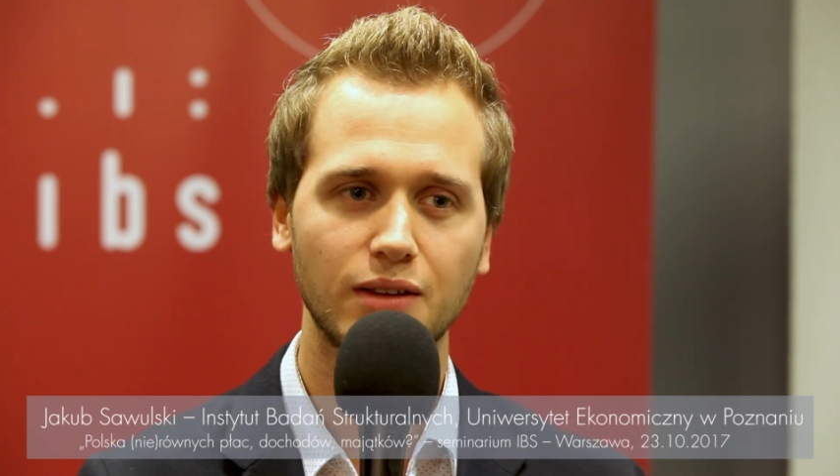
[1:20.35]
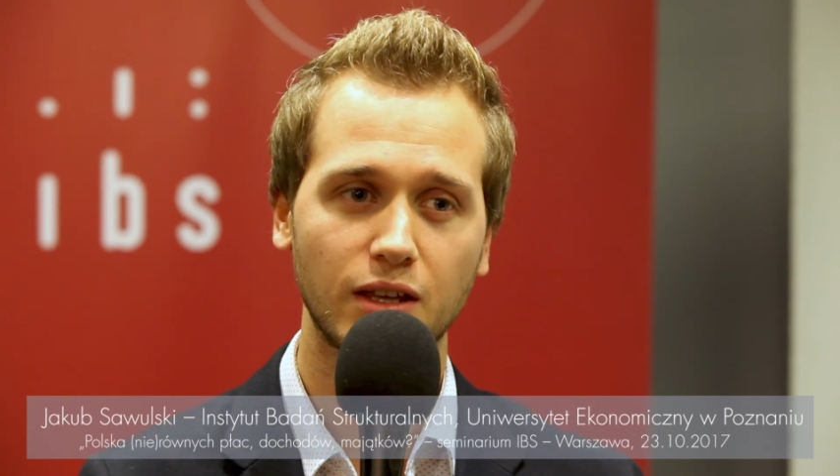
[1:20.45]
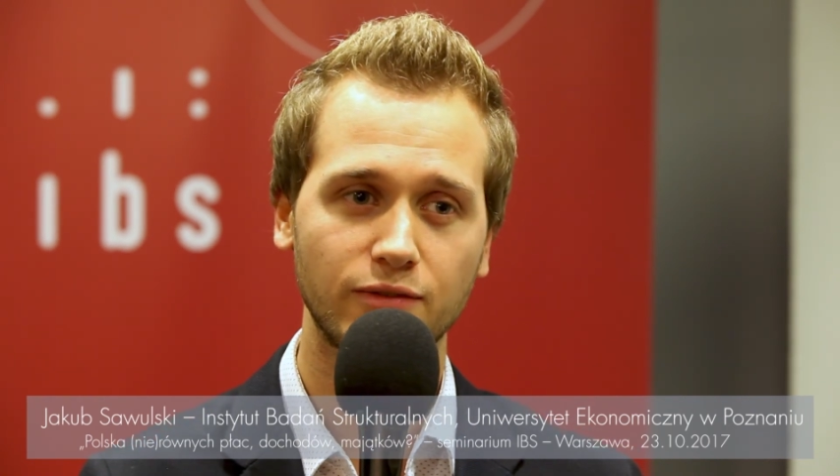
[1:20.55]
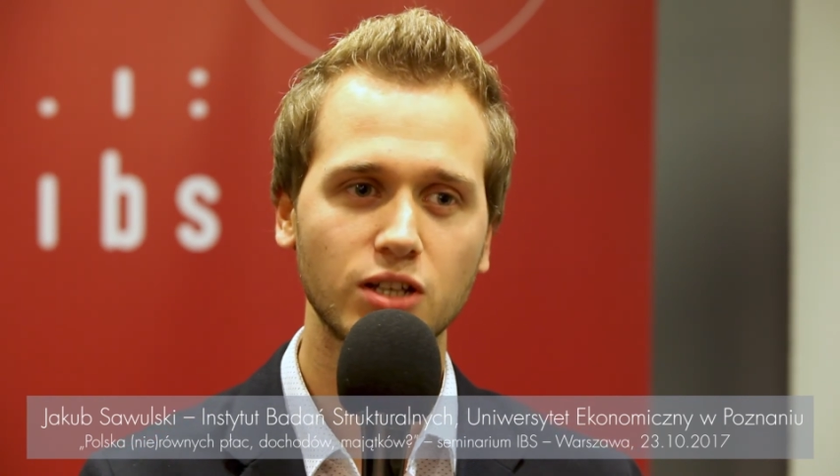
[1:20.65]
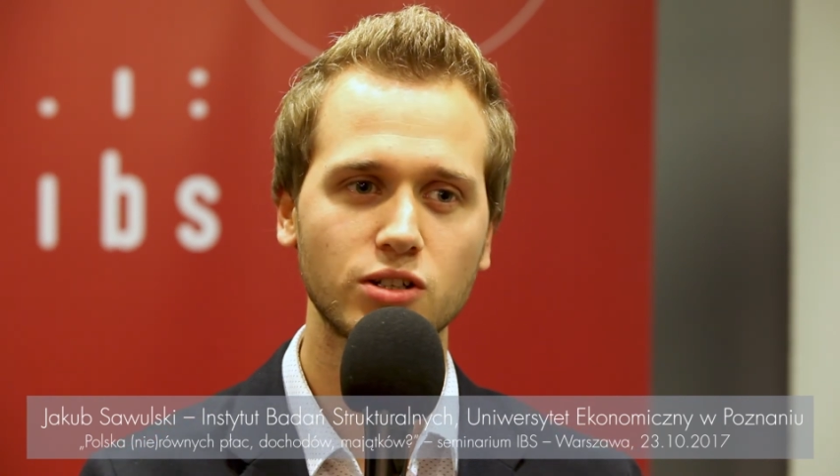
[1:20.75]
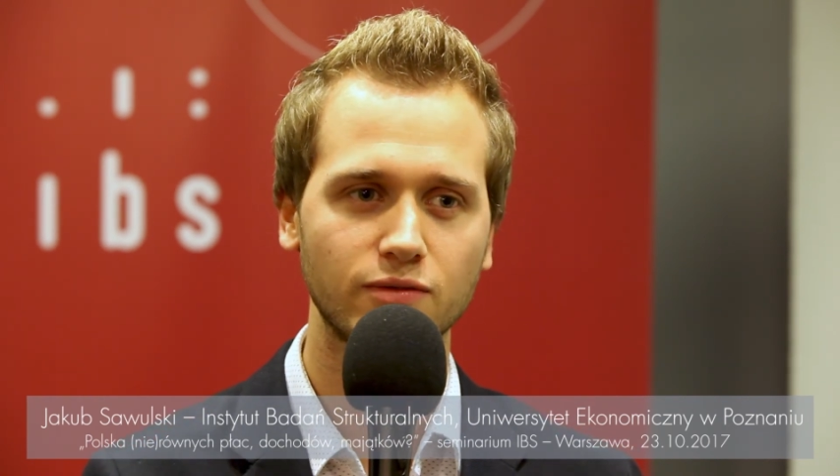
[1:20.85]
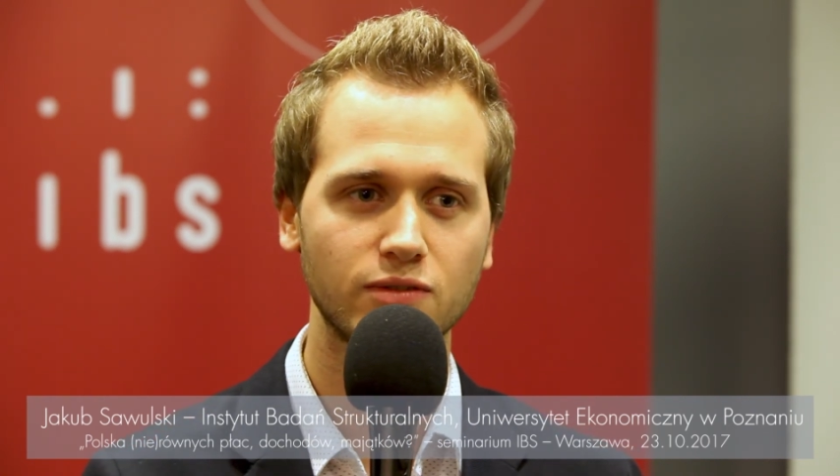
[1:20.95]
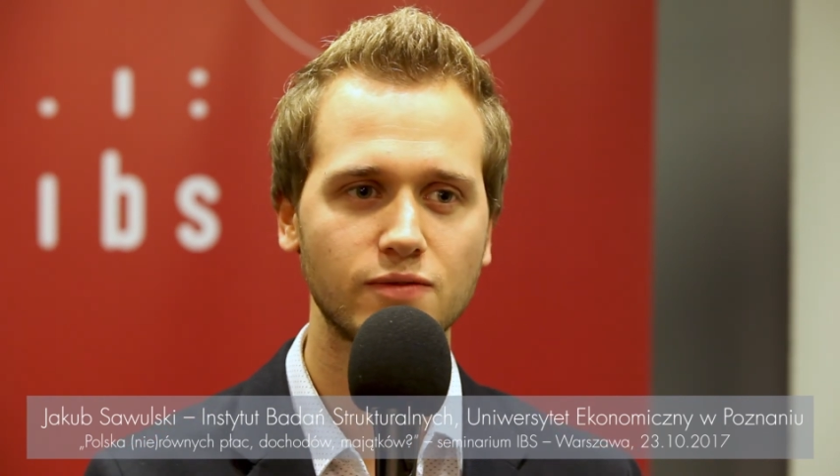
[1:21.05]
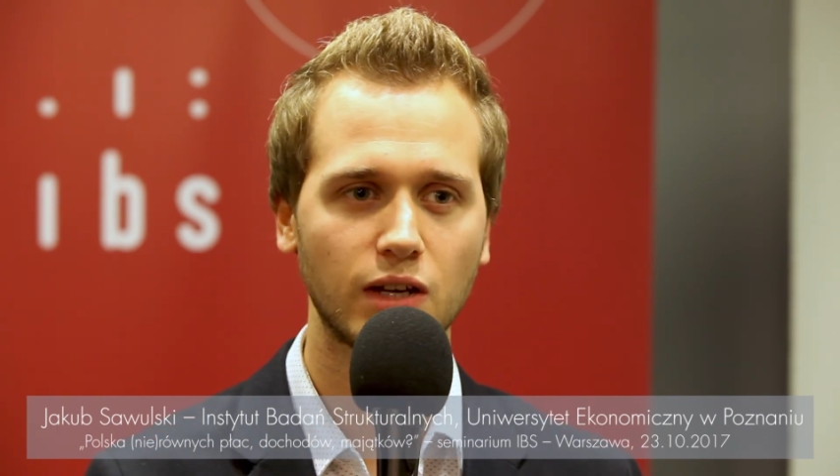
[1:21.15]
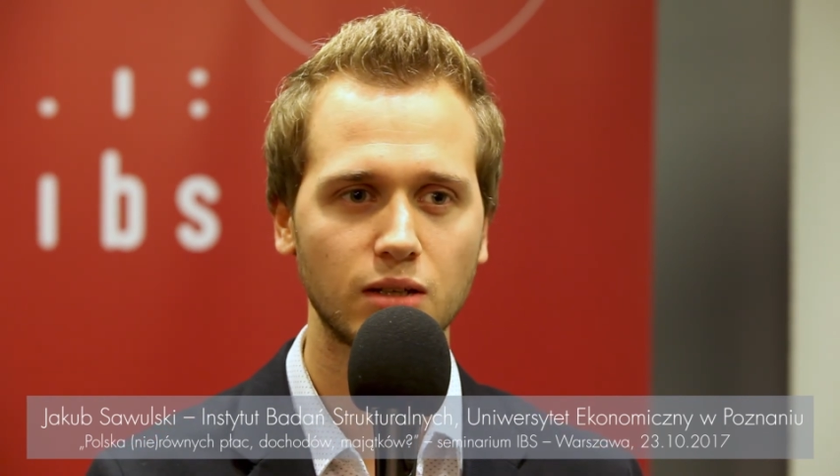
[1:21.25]
największym
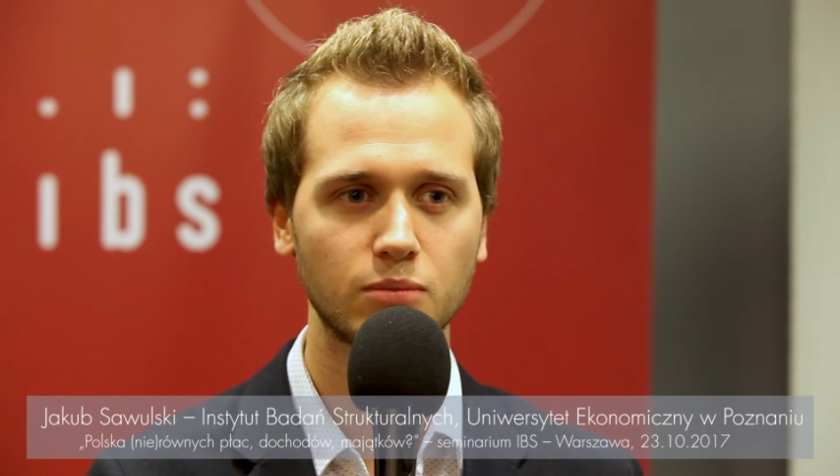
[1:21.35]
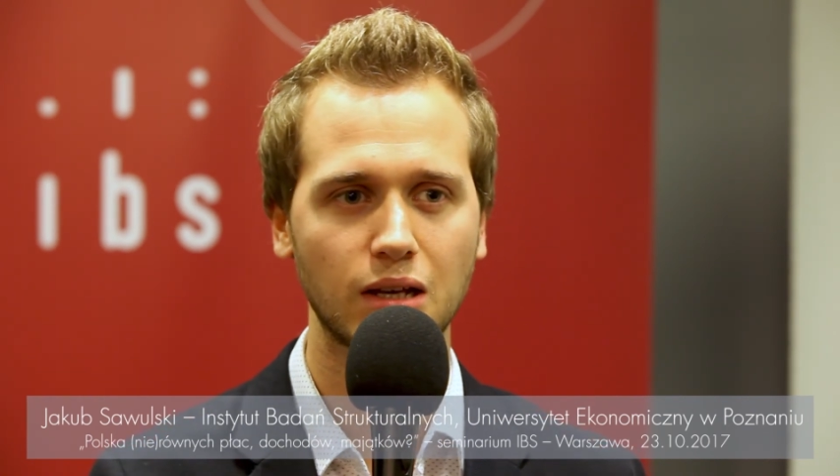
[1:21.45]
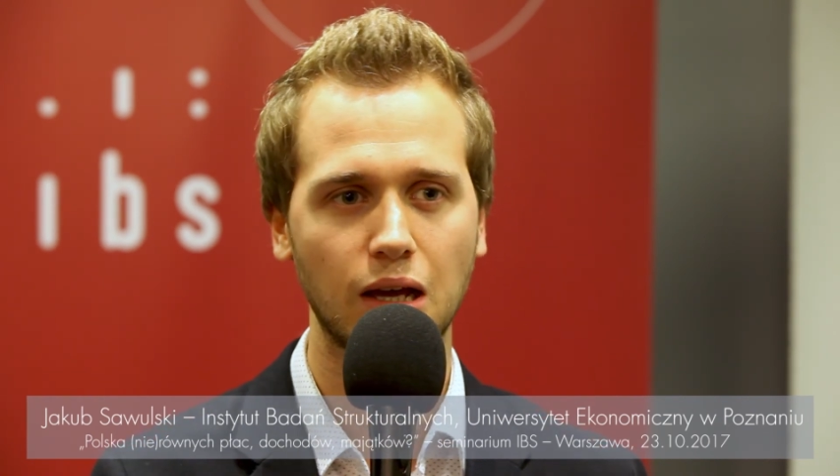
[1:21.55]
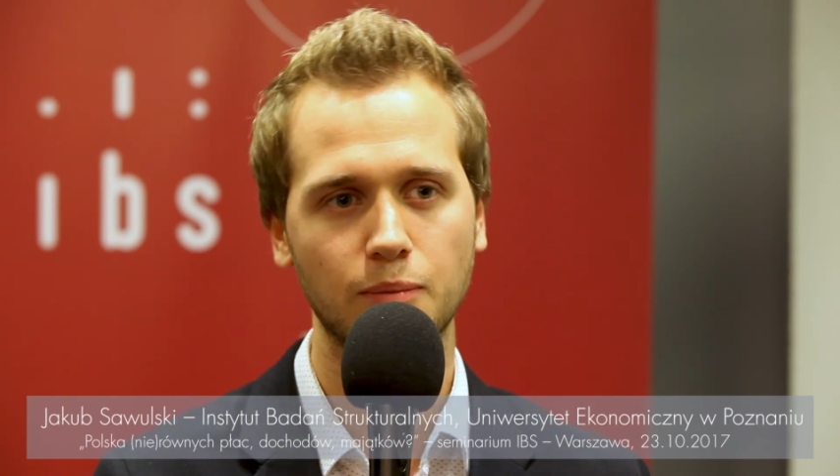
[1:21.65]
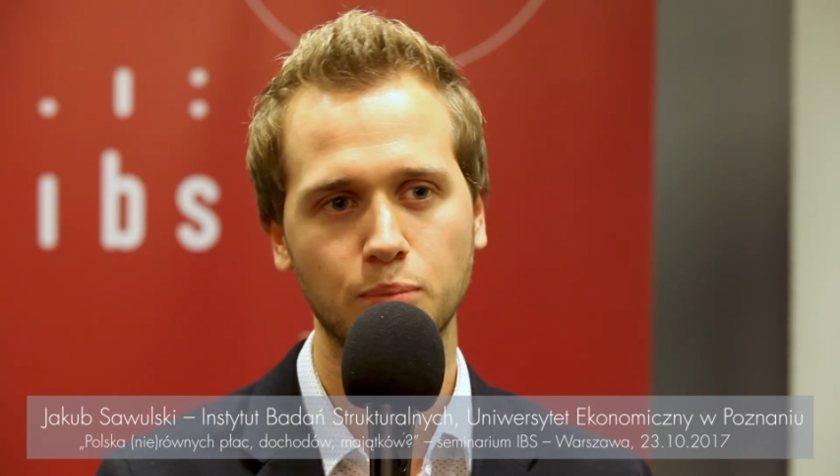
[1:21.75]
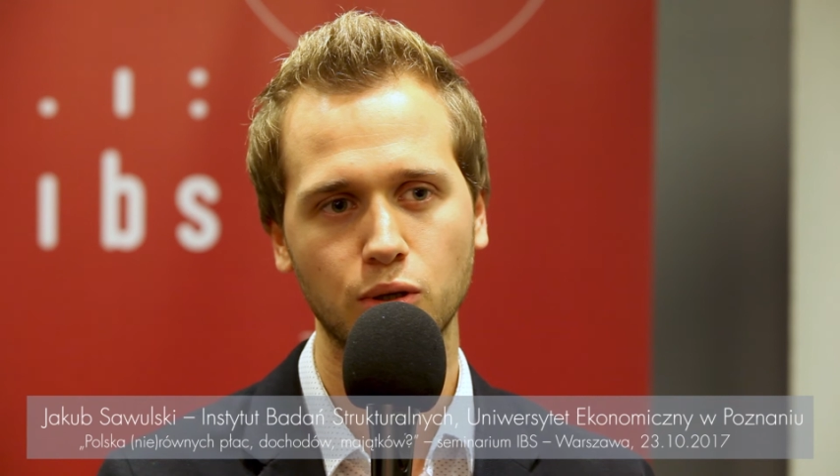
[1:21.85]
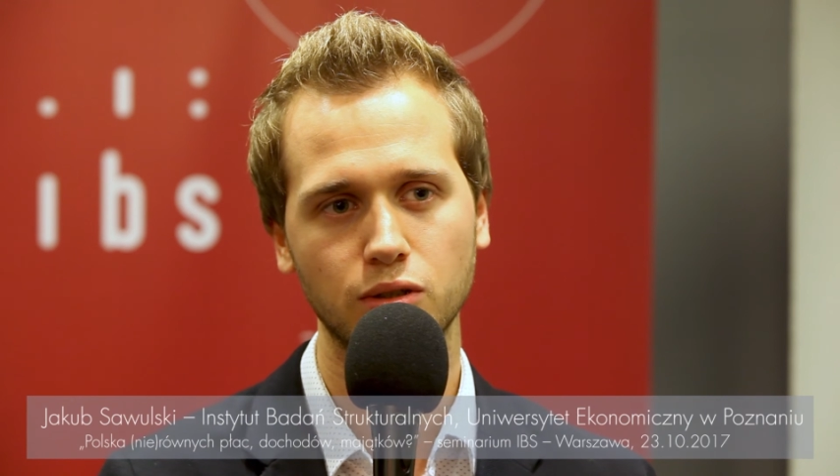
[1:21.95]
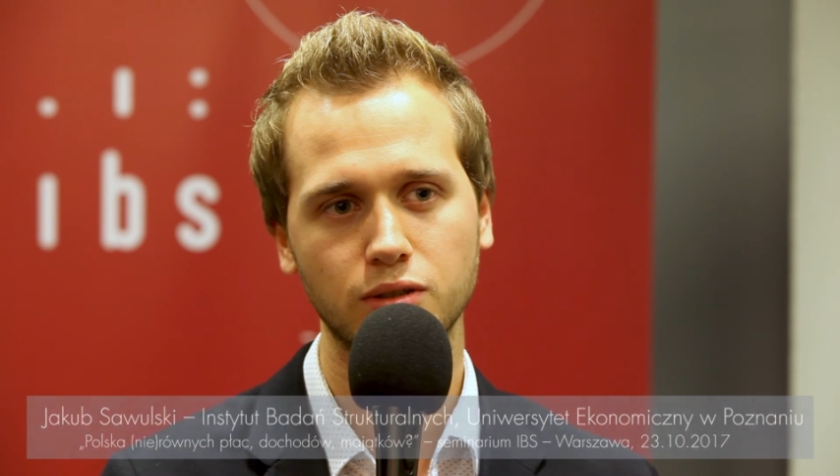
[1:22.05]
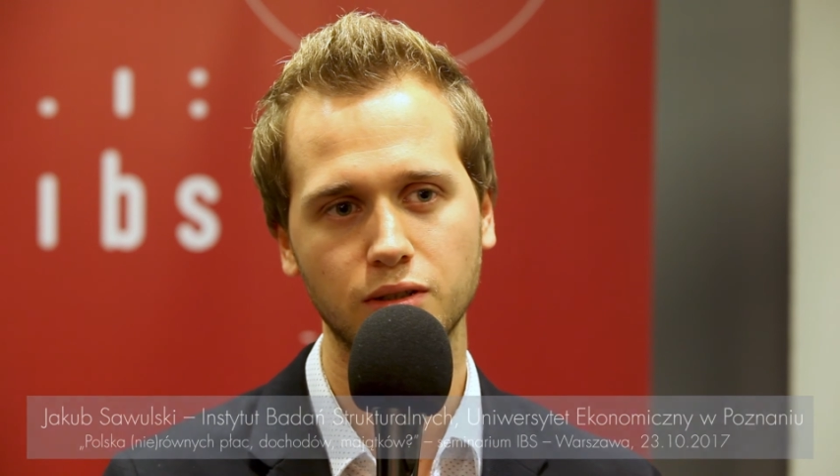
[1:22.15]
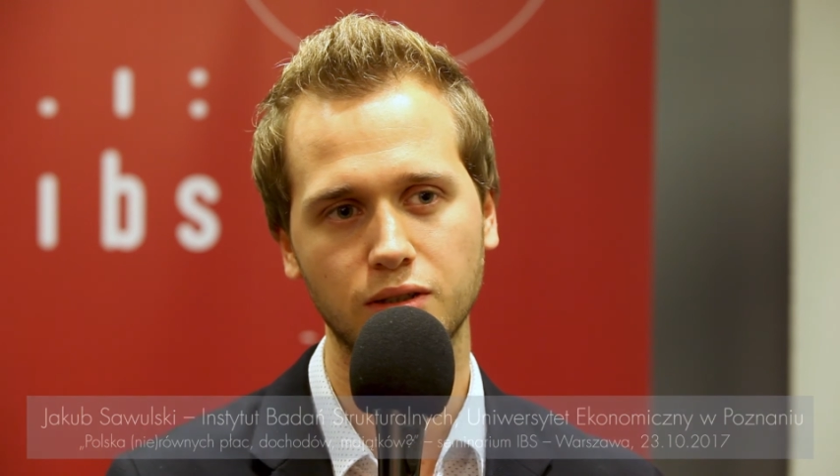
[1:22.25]
wyzwaniem dla
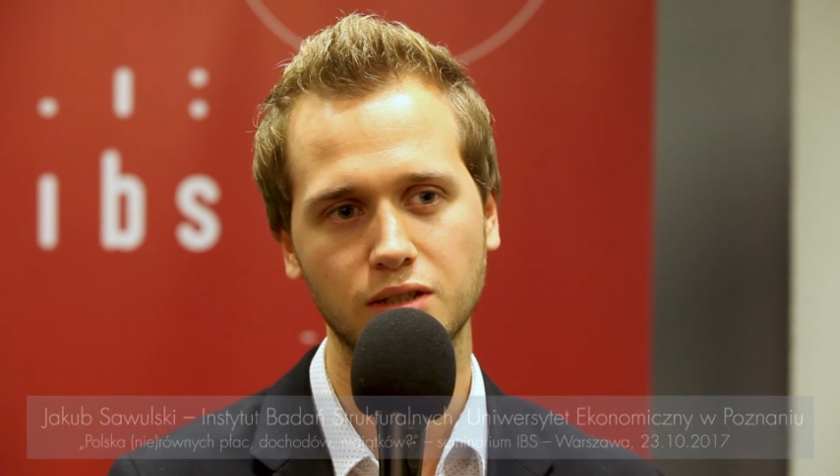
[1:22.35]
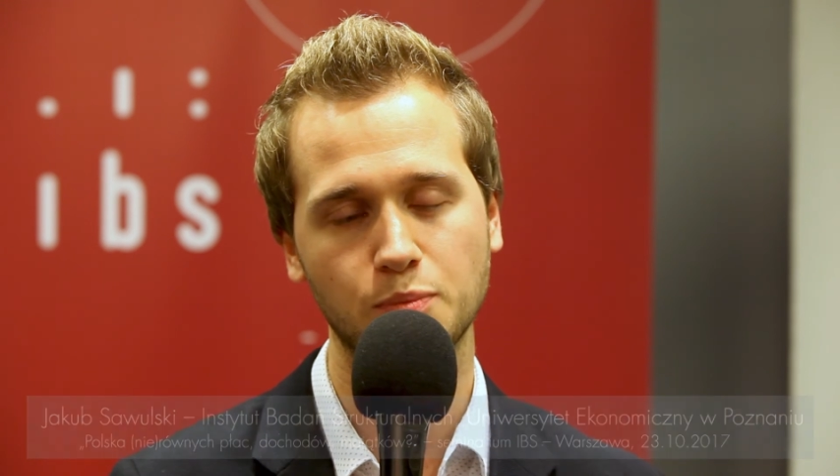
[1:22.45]
polityki